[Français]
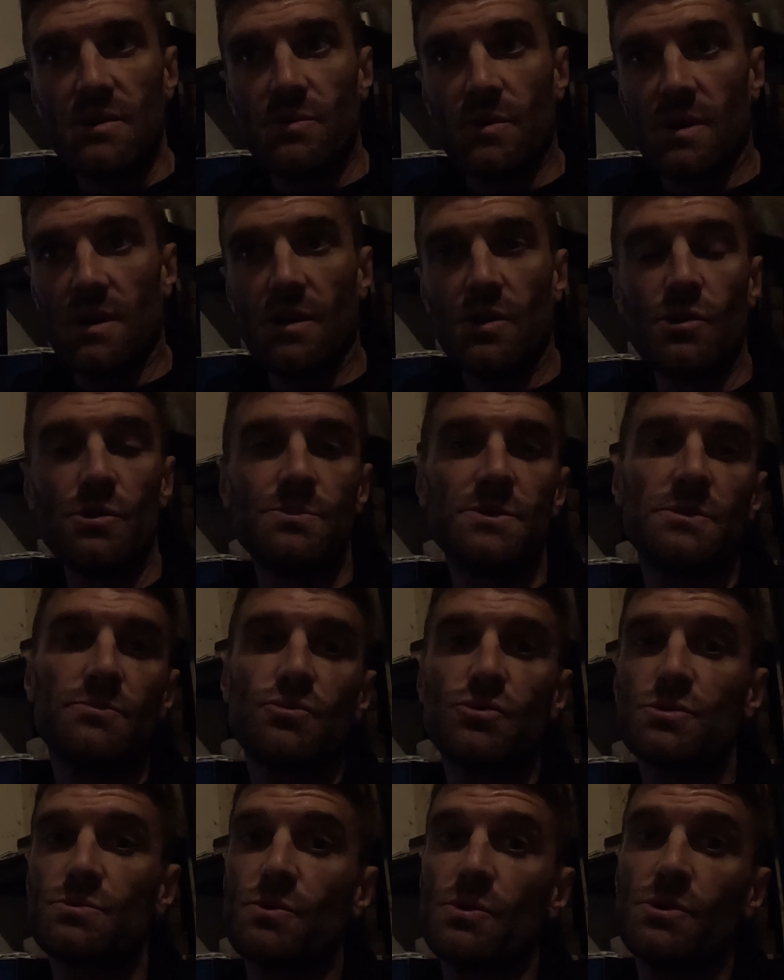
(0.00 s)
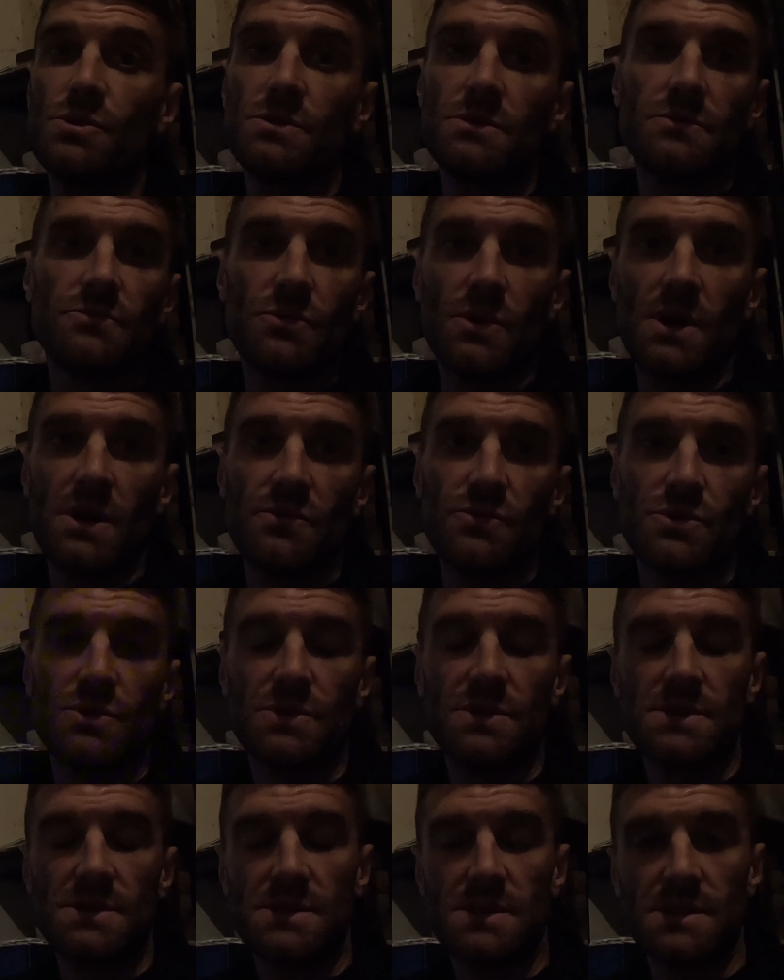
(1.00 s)
Voilà, le petit pouce bleu, voilà, vous
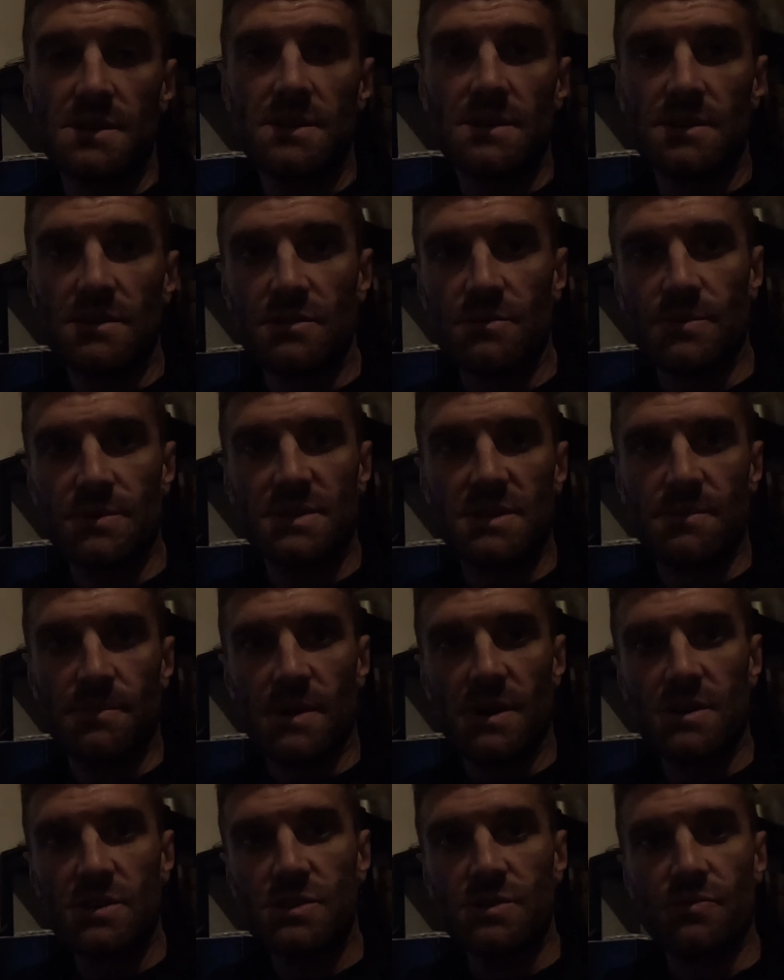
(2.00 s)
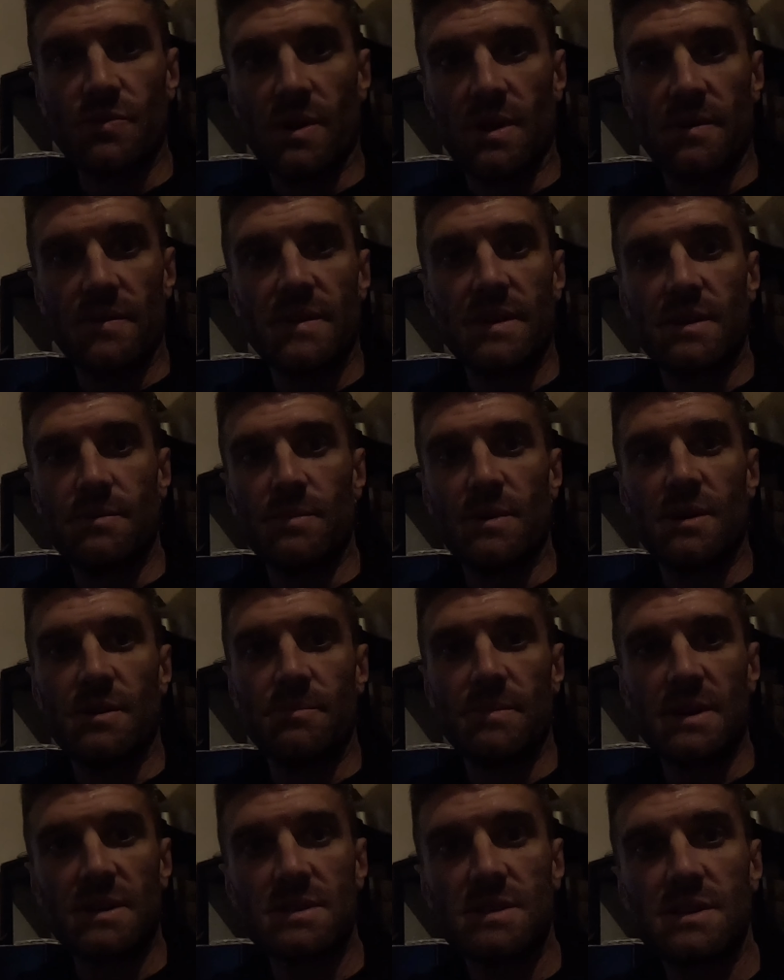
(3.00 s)
connaissez hein, comment ça marche, voilà. Et eh ben
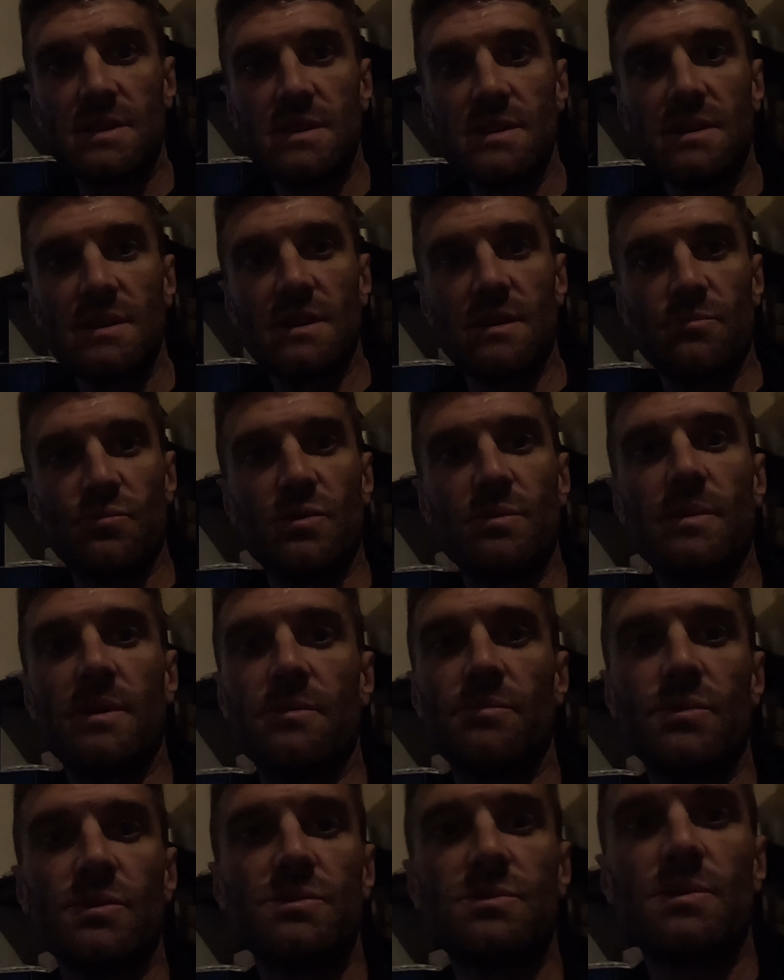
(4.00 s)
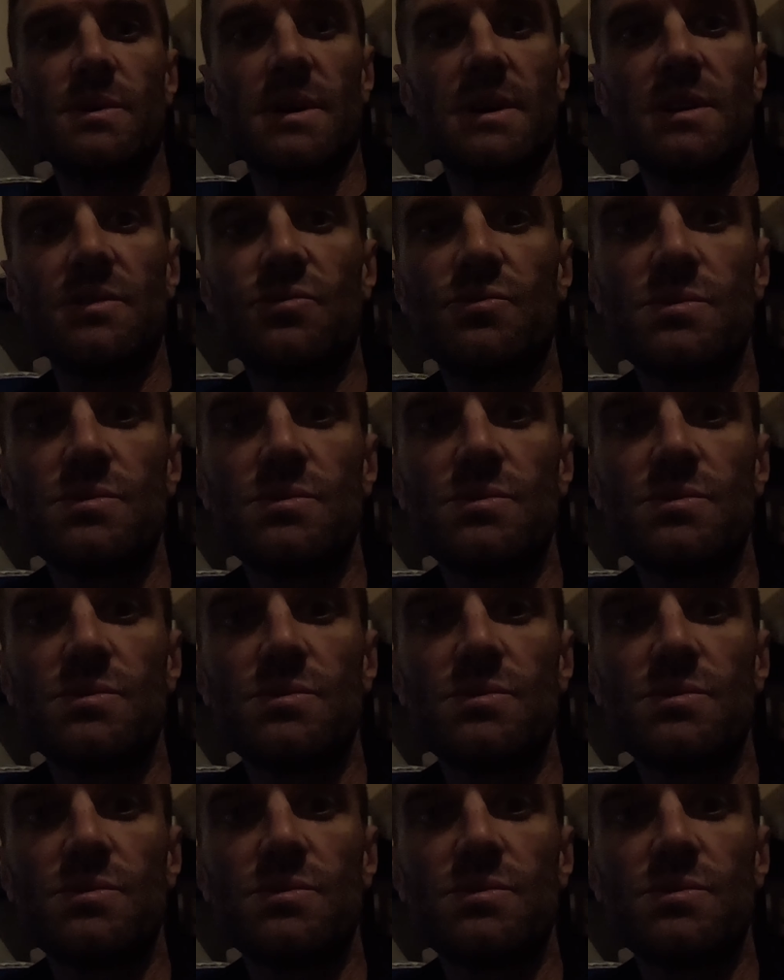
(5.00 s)
merci, et puis ben, bonne soirée à